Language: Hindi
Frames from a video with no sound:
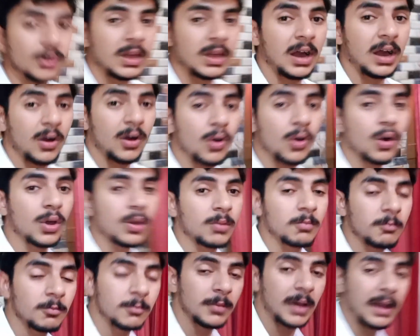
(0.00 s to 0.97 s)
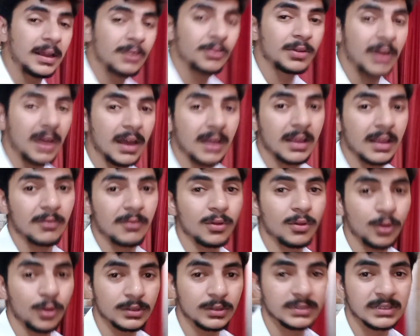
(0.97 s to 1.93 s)
धोया और बैल उठा के
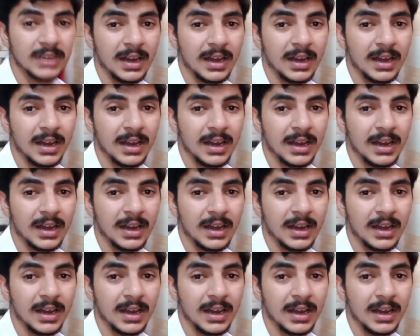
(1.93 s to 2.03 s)
ब्लॉग